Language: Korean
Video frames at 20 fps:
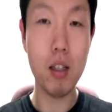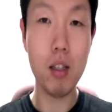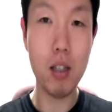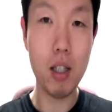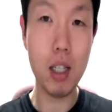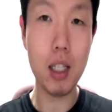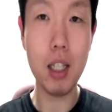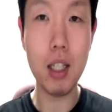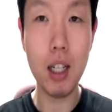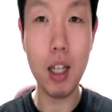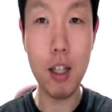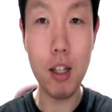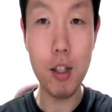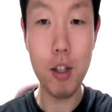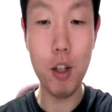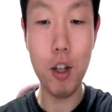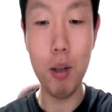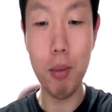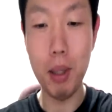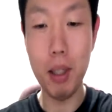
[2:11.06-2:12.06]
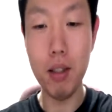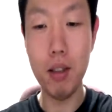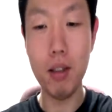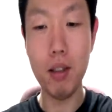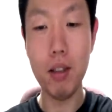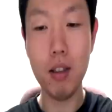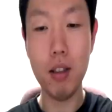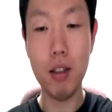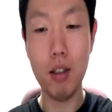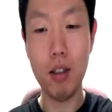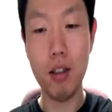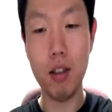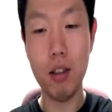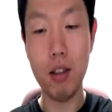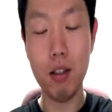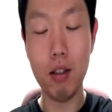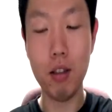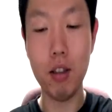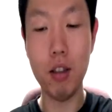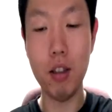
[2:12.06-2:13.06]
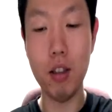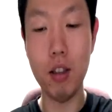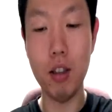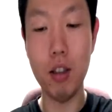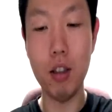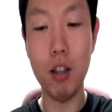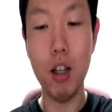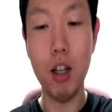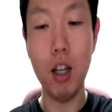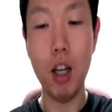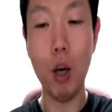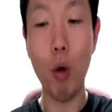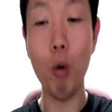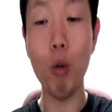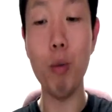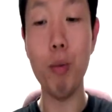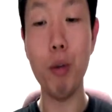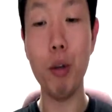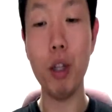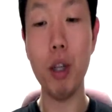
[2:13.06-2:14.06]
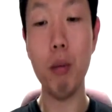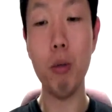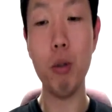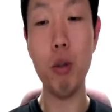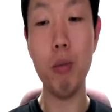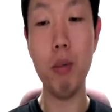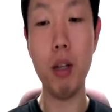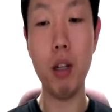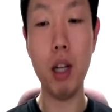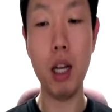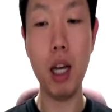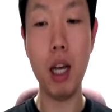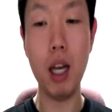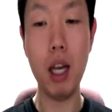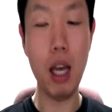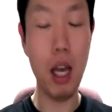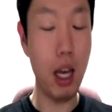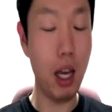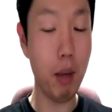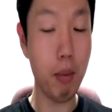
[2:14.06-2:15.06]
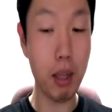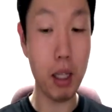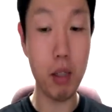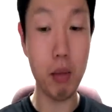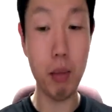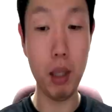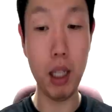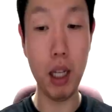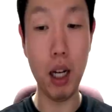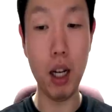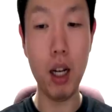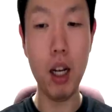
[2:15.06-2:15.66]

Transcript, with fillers: 식사를 하셨죠 여러분? 그 예, 오늘 표현도 한 번 준비를 해봤습니다.